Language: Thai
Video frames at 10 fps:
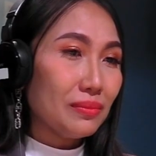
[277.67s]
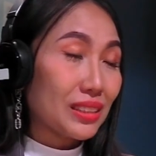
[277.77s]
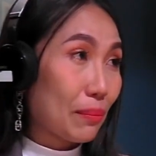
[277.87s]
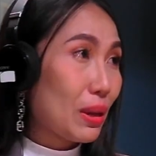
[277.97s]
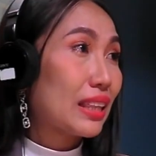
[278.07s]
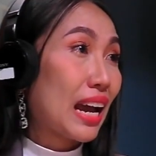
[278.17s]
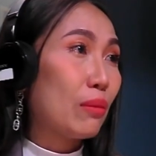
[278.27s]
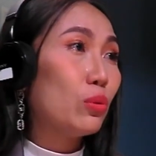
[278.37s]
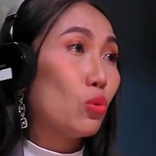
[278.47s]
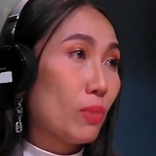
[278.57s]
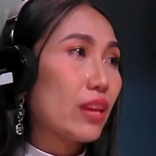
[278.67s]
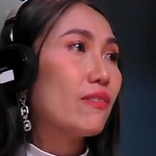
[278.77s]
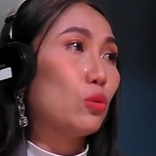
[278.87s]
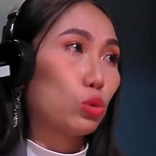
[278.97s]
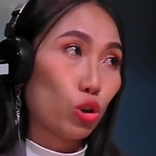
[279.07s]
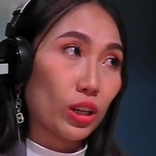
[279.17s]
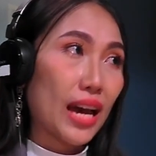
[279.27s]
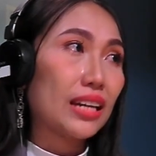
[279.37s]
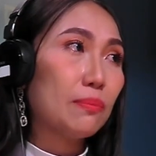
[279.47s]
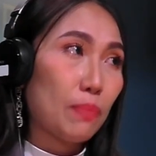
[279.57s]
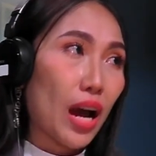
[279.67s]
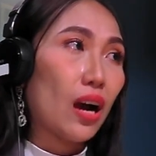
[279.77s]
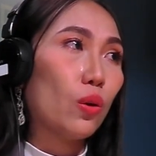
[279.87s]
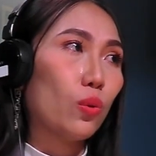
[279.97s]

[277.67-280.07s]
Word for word: แต่แม่ถามหนูไหมว่าหนูต้องการหรือเปล่า